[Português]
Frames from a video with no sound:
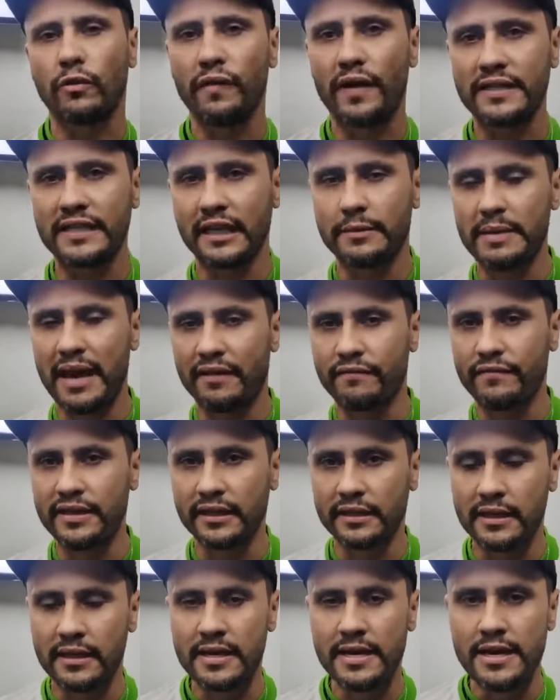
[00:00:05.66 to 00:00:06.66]
que eu estou fazendo na minha
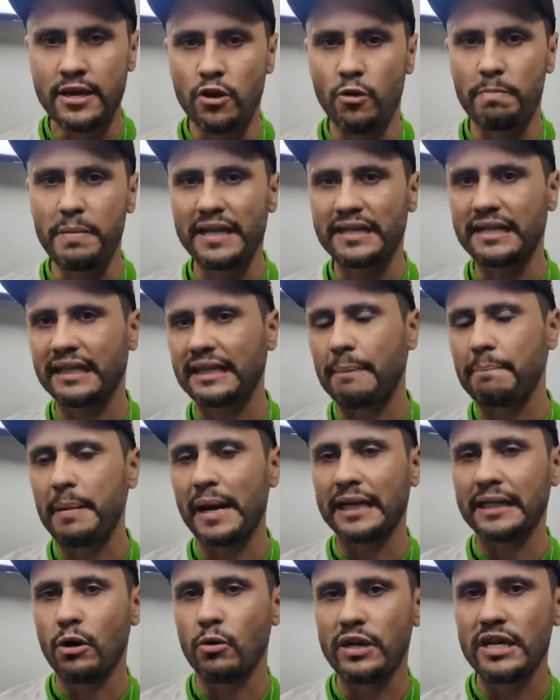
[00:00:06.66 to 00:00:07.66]
vida. Eu peço até
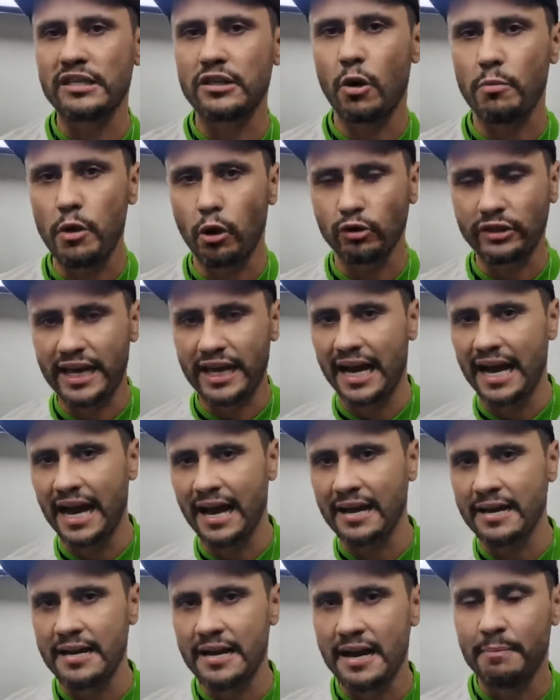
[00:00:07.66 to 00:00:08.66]
perdão aqui se eu me
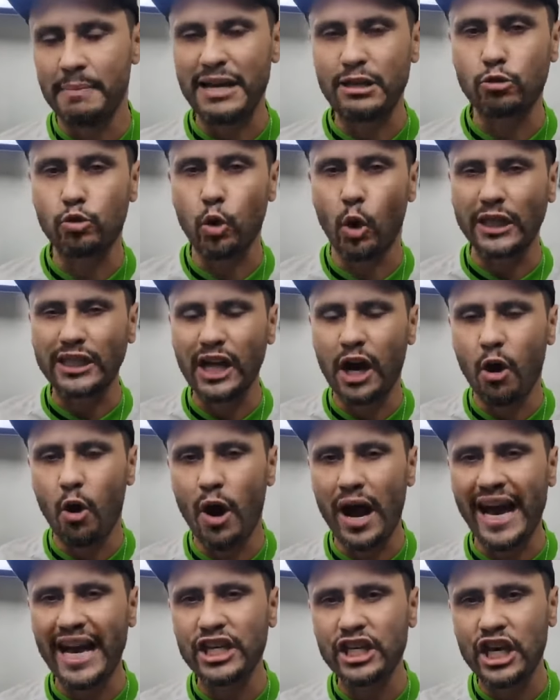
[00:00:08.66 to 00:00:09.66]
alterar, mas toda
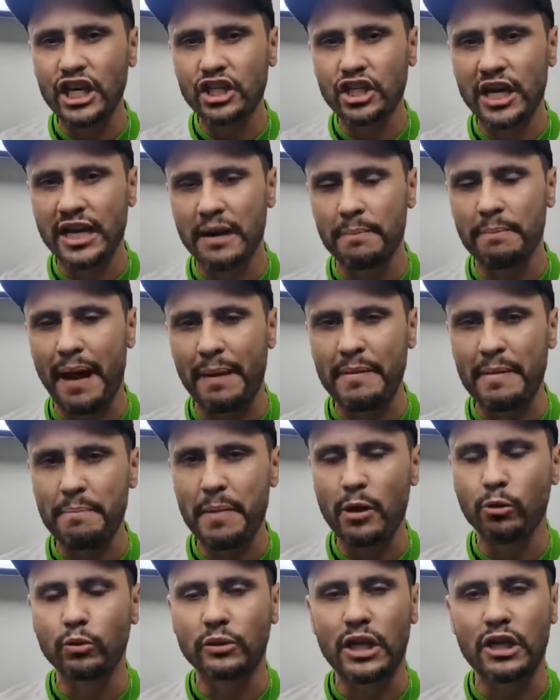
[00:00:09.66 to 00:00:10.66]
hora é gente chegando para
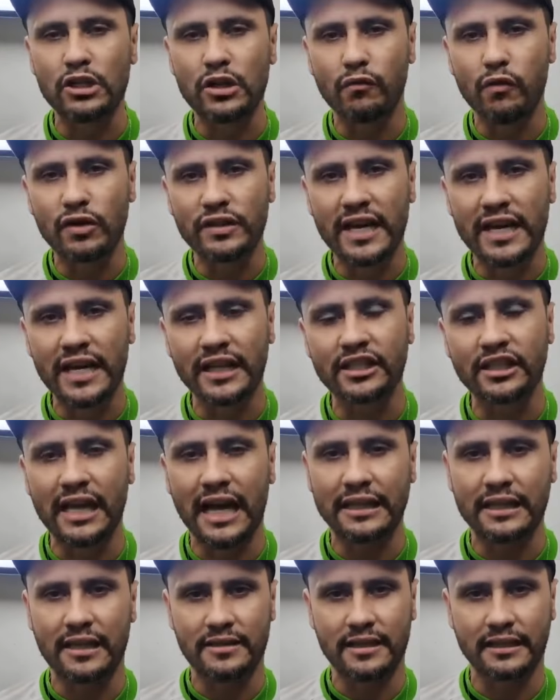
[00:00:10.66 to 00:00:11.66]
mim perguntando se eu vou ser
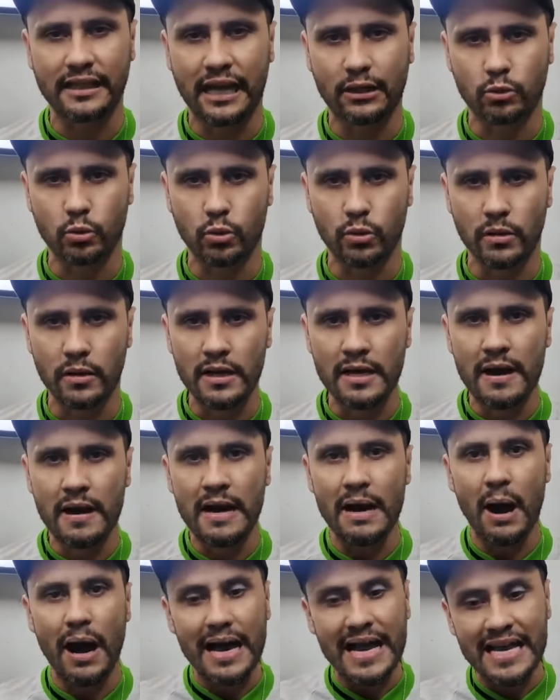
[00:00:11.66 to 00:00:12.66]
candidato a senador.
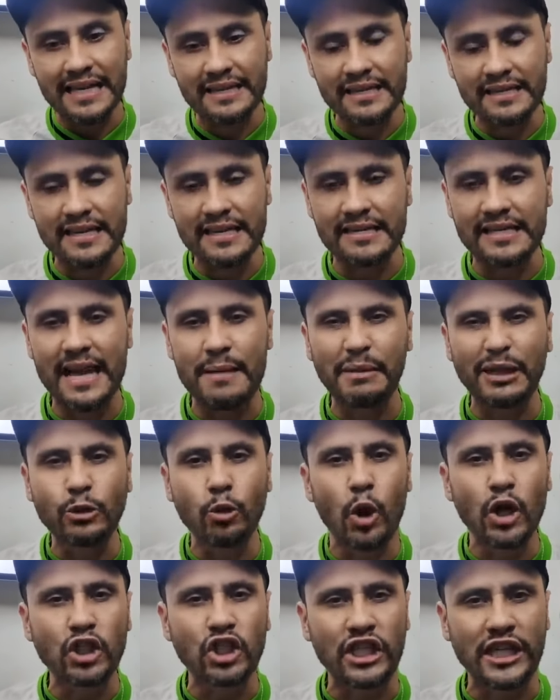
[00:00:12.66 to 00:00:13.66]
Esse
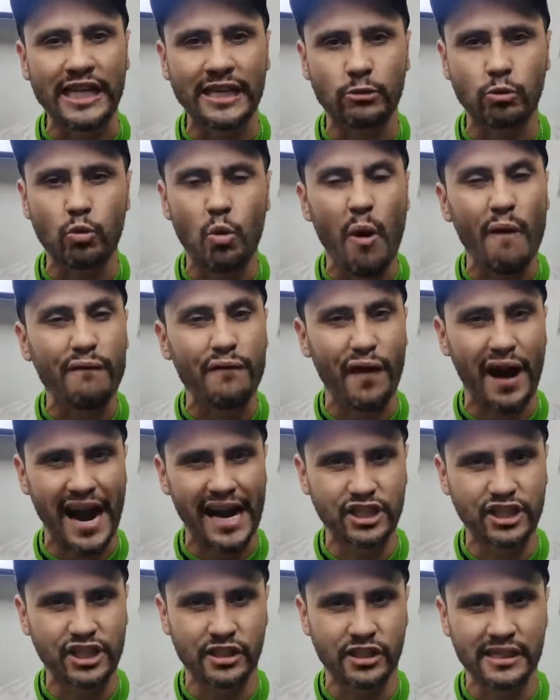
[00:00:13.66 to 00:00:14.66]
sistema nojento,
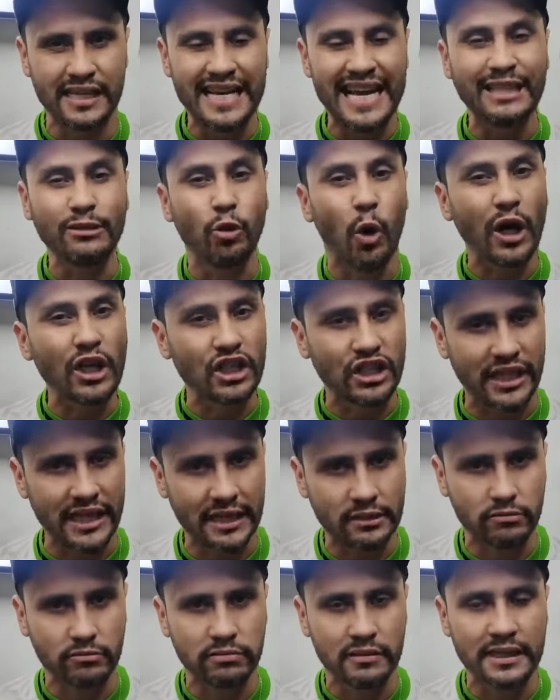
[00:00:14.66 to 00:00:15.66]
covarde,
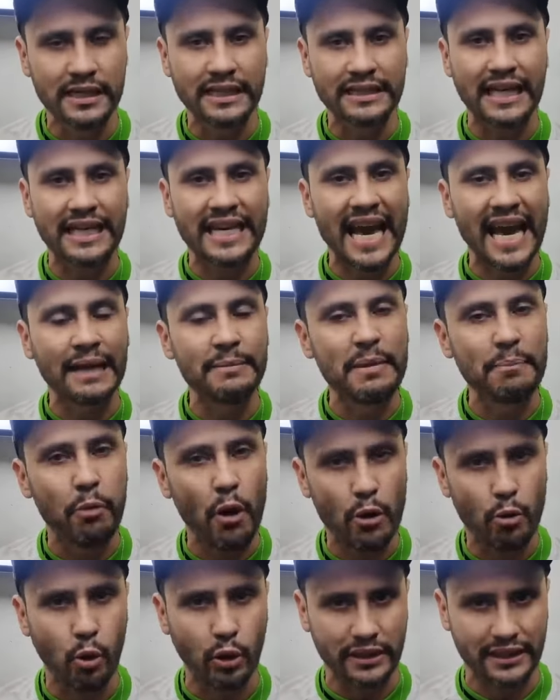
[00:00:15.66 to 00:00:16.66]
nojento, está querendo
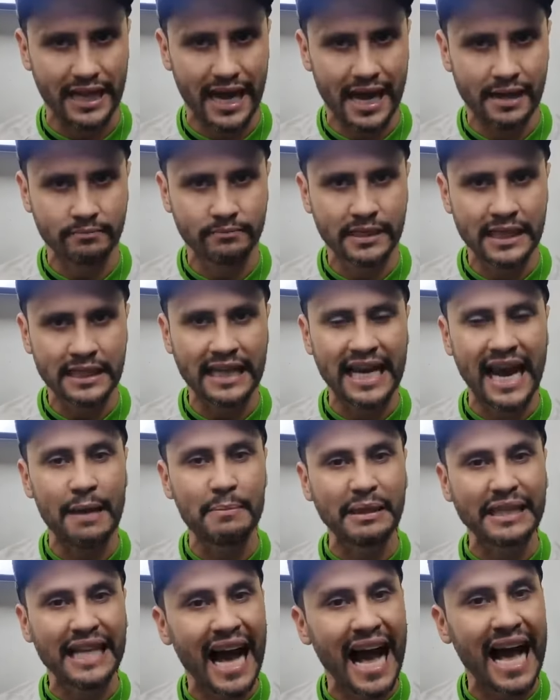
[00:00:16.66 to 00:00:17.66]
me boicotar, está
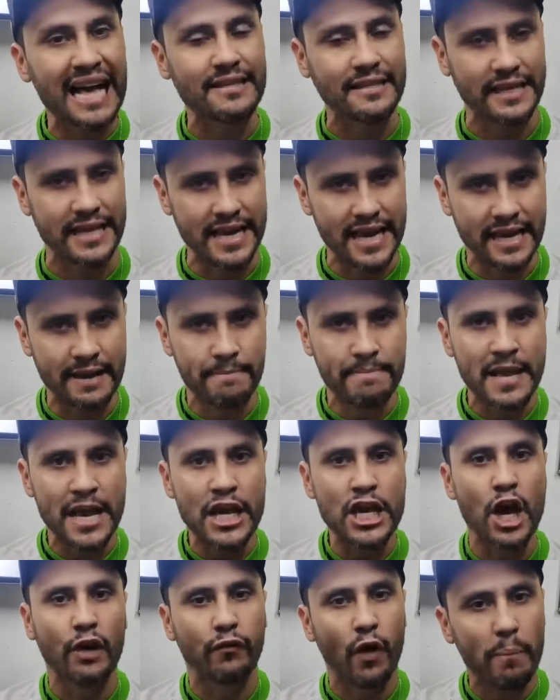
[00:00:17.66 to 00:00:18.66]
querendo me dar rasteira,
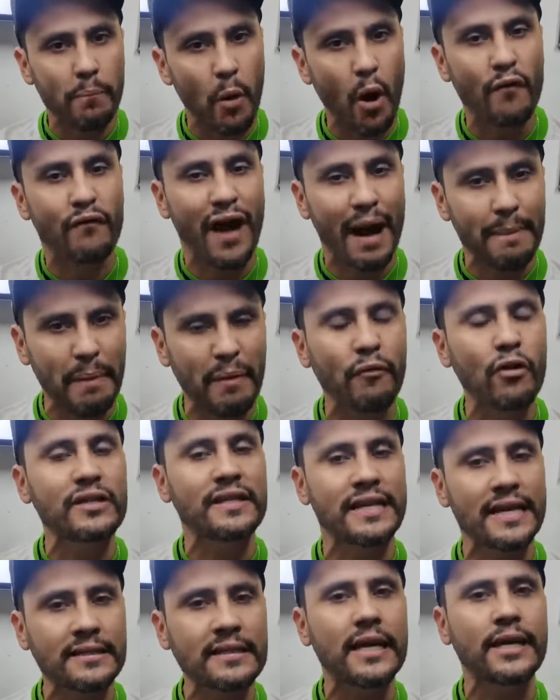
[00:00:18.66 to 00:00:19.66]
e eu vou provar para
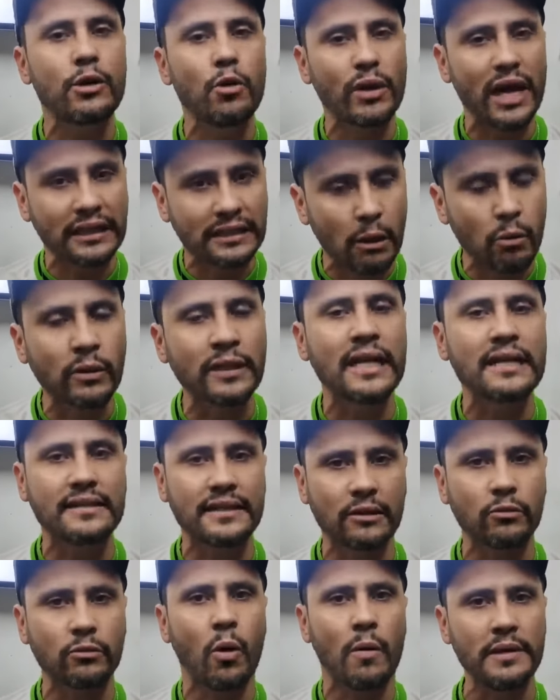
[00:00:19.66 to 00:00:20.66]
vocês aqui o que está
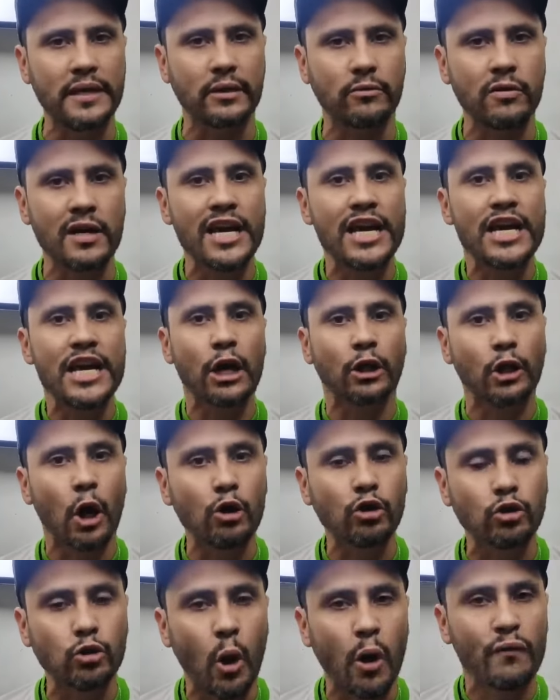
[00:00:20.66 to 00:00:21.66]
acontecendo comigo.
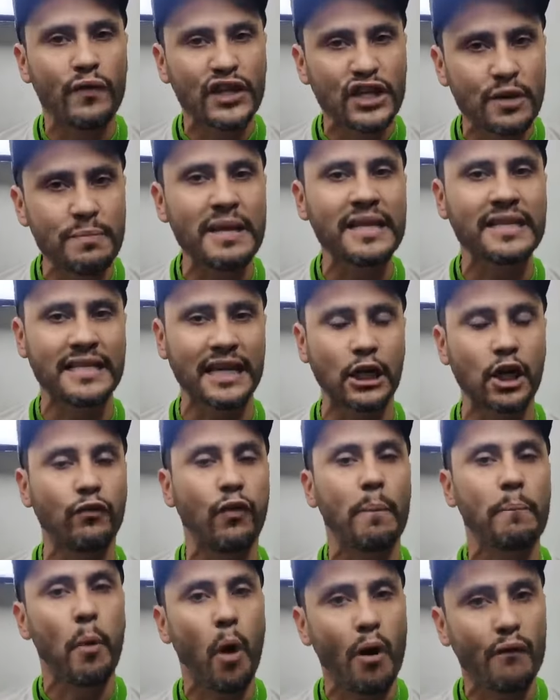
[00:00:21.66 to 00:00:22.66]
Eu não estou
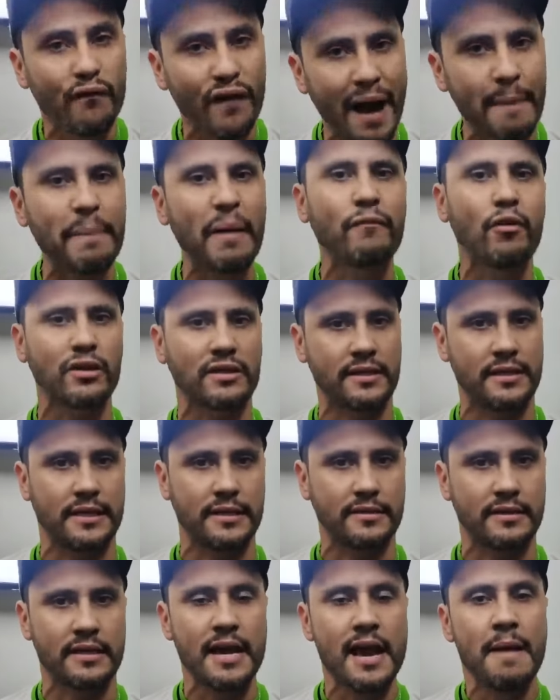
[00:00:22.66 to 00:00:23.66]
vitimizando, eu vou provar para
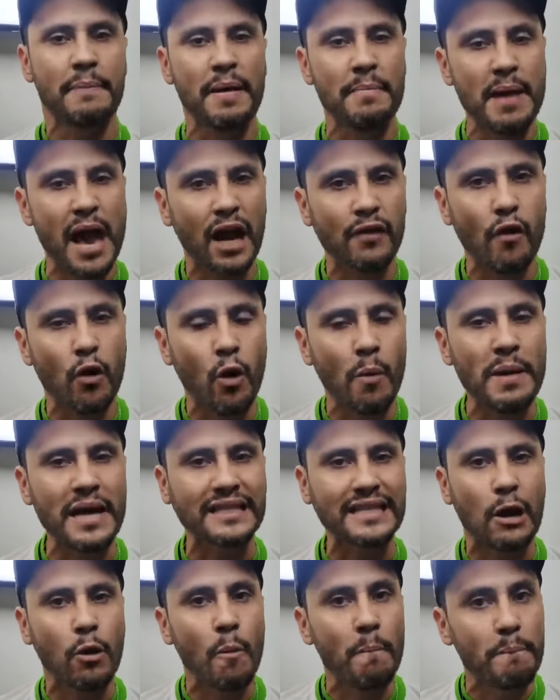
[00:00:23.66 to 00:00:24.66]
vocês. Primeiro eu vou
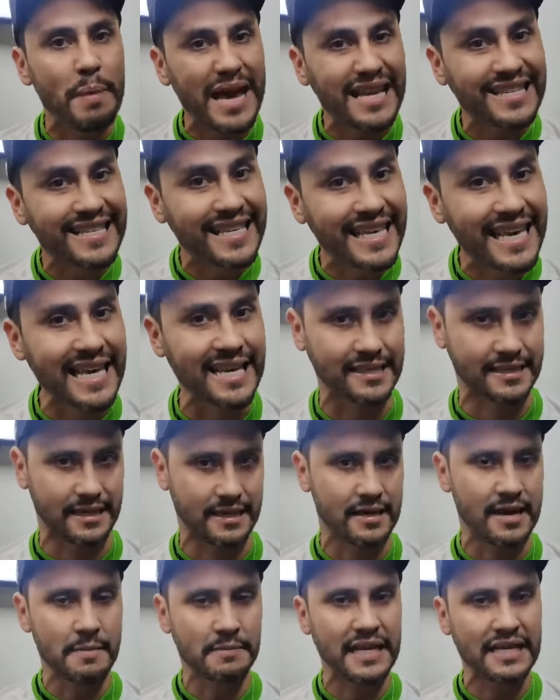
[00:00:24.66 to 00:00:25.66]
começar com
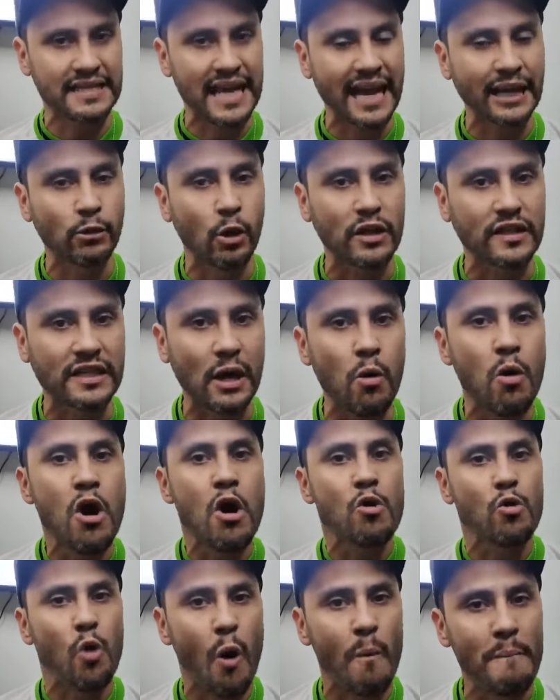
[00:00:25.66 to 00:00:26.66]
pesquisa, vocês terem
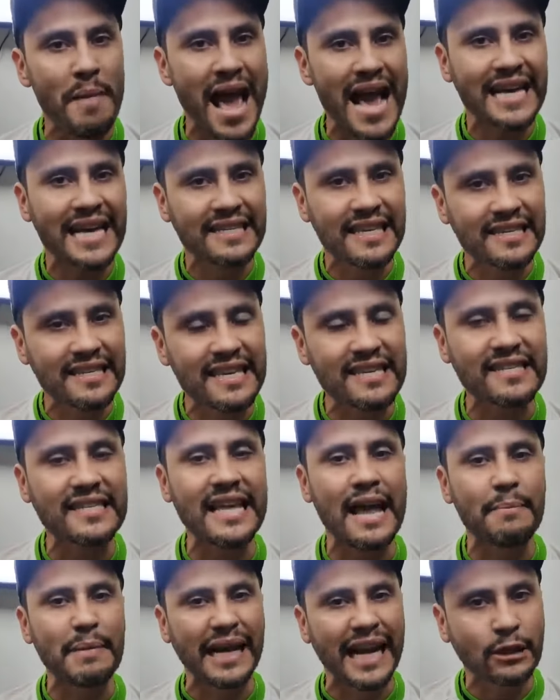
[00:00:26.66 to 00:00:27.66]
noção como é que esse
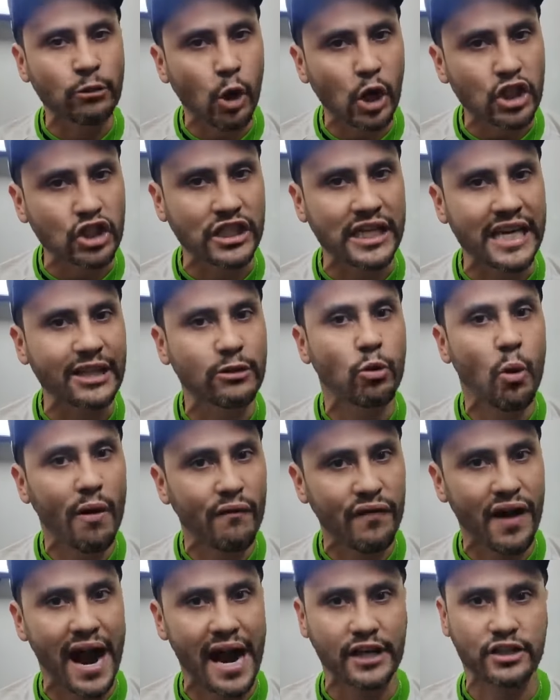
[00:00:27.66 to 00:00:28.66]
sistema ele é nojento,
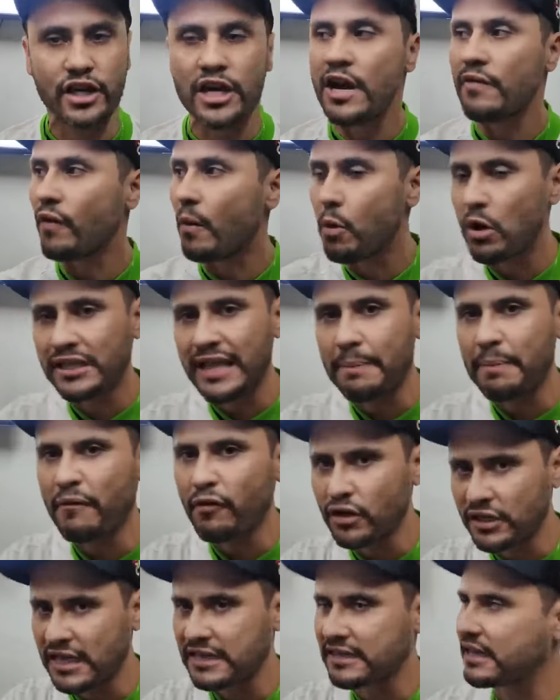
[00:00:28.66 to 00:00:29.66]
covarde. Vou mostrar
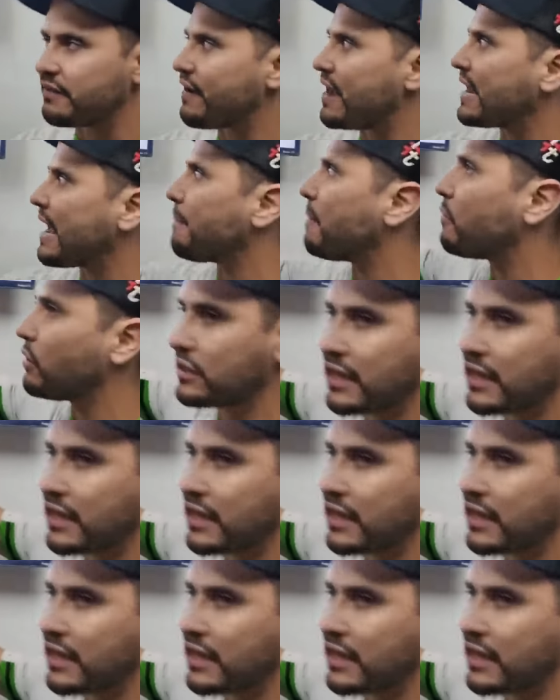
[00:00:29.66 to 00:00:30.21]
para vocês aqui, vem cá